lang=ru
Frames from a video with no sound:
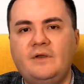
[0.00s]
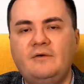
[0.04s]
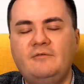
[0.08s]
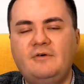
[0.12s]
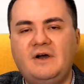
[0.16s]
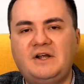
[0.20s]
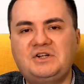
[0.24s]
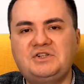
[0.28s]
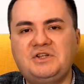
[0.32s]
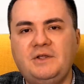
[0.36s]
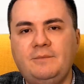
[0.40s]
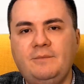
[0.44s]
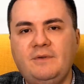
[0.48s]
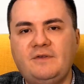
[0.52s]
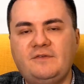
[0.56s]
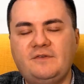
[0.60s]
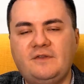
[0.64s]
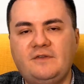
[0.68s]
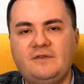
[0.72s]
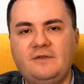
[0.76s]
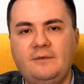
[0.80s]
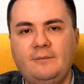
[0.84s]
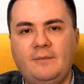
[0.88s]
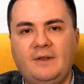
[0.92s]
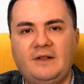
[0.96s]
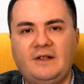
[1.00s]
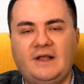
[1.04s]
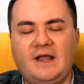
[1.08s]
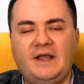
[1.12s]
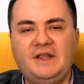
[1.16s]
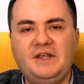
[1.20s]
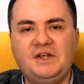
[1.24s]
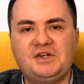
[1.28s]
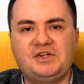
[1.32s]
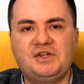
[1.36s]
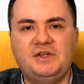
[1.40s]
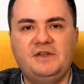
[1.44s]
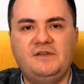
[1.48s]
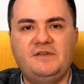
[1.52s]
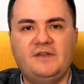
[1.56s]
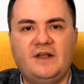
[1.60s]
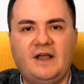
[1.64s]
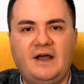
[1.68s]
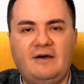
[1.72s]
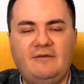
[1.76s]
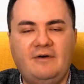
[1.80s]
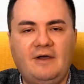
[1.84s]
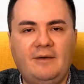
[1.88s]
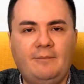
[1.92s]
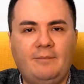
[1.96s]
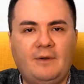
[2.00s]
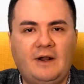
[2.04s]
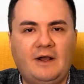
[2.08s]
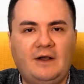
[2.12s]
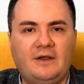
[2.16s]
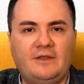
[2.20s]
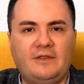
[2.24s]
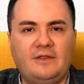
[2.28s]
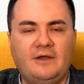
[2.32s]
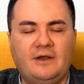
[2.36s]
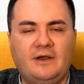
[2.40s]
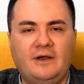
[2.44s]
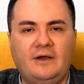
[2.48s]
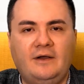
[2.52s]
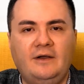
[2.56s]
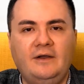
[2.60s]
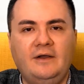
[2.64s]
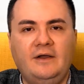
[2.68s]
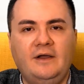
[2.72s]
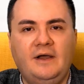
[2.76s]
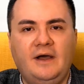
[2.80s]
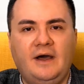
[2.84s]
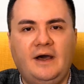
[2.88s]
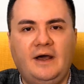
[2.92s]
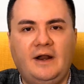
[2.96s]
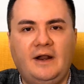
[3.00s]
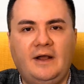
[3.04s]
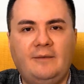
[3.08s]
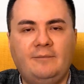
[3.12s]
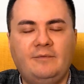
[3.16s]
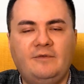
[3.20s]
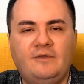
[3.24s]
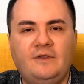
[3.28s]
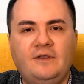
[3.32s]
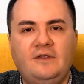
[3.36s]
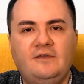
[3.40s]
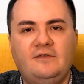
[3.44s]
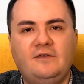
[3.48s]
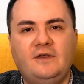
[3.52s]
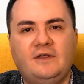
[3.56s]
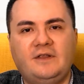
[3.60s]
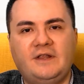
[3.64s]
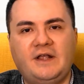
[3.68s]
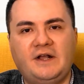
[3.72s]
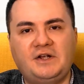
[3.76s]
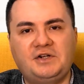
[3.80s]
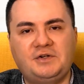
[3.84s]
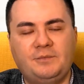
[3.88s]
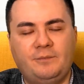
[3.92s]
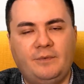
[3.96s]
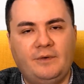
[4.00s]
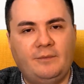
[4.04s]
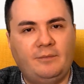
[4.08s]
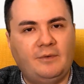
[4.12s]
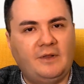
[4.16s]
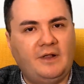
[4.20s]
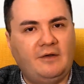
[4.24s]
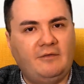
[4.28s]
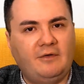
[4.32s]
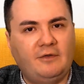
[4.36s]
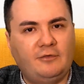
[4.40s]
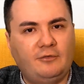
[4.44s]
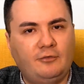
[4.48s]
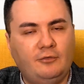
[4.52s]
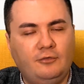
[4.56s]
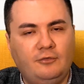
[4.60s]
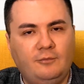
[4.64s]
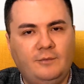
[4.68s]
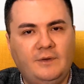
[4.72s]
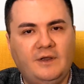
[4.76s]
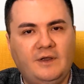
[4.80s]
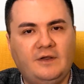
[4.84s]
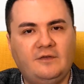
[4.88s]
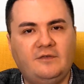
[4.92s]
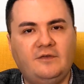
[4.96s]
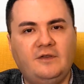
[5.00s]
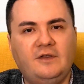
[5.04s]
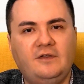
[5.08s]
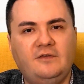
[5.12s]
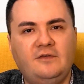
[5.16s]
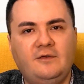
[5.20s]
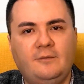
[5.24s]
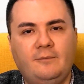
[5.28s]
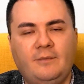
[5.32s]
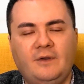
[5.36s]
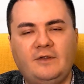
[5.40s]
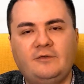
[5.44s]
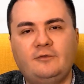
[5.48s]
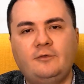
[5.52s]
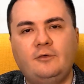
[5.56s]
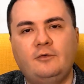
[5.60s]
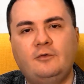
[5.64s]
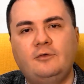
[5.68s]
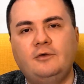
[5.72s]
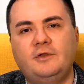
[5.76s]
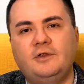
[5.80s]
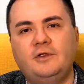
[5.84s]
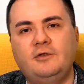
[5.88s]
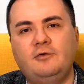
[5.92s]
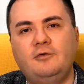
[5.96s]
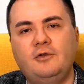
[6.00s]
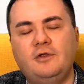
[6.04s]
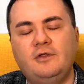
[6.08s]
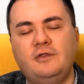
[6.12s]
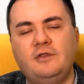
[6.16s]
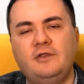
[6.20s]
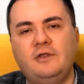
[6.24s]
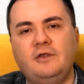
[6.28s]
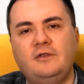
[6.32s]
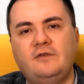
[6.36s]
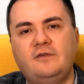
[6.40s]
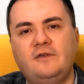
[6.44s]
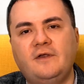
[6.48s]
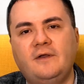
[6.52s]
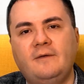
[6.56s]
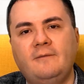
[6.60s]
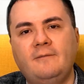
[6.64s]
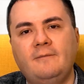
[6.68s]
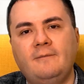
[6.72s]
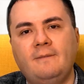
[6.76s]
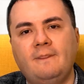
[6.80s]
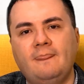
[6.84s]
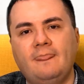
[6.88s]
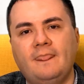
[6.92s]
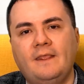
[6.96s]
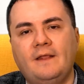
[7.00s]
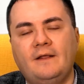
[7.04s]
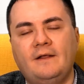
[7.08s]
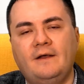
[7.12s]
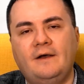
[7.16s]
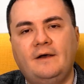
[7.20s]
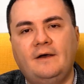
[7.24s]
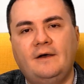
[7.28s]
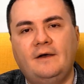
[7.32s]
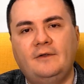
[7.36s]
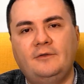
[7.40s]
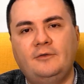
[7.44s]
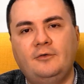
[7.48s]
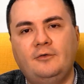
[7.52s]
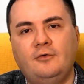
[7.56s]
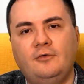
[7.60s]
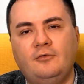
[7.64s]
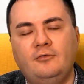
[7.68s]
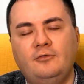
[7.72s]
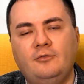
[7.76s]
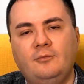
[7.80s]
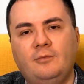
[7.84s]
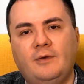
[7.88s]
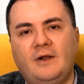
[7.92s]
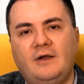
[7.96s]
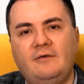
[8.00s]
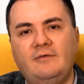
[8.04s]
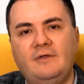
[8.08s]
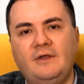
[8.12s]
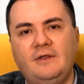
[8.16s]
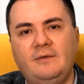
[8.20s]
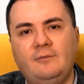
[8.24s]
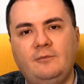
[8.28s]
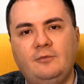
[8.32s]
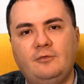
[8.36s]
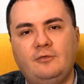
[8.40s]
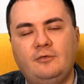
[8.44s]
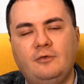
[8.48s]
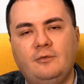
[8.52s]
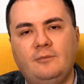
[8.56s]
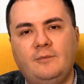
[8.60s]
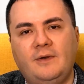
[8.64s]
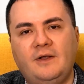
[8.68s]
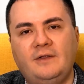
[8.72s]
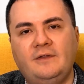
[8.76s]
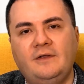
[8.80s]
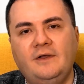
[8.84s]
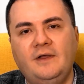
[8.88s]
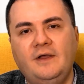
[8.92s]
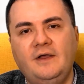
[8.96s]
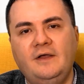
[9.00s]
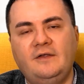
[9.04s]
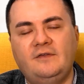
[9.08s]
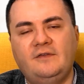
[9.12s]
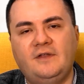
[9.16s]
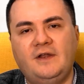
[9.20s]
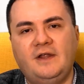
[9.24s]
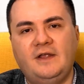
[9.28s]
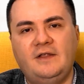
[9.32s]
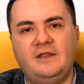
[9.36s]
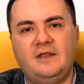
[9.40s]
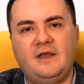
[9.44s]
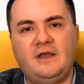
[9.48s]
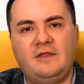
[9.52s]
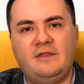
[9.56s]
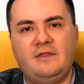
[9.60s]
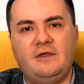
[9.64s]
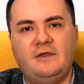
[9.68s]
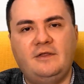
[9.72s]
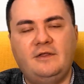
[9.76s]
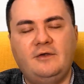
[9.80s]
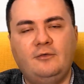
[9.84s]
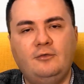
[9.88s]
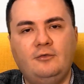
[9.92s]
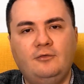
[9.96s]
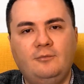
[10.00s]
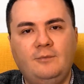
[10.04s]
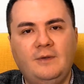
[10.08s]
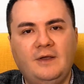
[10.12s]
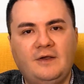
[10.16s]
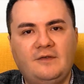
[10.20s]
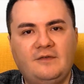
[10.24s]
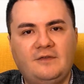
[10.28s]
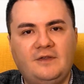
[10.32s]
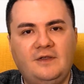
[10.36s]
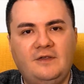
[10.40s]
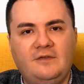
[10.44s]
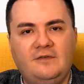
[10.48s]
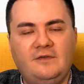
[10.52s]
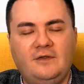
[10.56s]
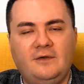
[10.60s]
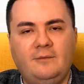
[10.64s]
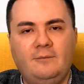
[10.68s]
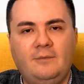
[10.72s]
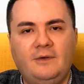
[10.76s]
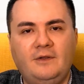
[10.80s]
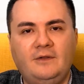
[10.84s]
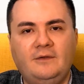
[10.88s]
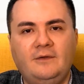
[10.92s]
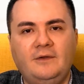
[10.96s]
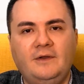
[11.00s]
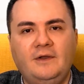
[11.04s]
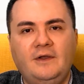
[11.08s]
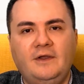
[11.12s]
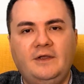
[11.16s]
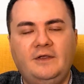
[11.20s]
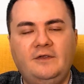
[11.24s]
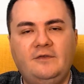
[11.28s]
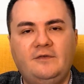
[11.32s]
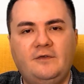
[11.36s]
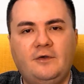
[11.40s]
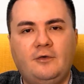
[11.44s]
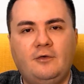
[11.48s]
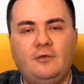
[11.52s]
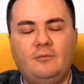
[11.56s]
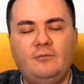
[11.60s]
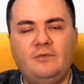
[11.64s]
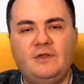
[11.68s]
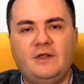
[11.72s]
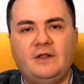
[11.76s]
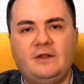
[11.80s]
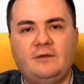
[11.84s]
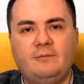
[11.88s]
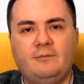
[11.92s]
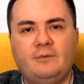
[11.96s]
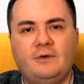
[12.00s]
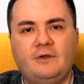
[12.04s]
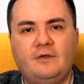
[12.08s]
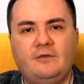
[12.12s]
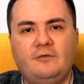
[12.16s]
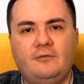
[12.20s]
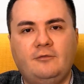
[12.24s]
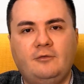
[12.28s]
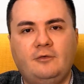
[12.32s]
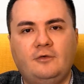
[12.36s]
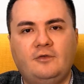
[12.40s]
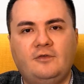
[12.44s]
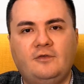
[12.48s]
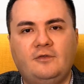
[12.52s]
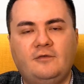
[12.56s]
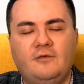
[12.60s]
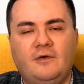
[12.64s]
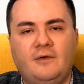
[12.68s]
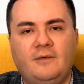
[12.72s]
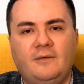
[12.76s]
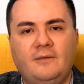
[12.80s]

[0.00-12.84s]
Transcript: важное место занимала, конечно, языковая практика, арабский язык также преподавался, узбекский язык, поскольку это юрисдикция – духовным управлением мусульман в Средней Азии, где узбекский язык был языком дела производства.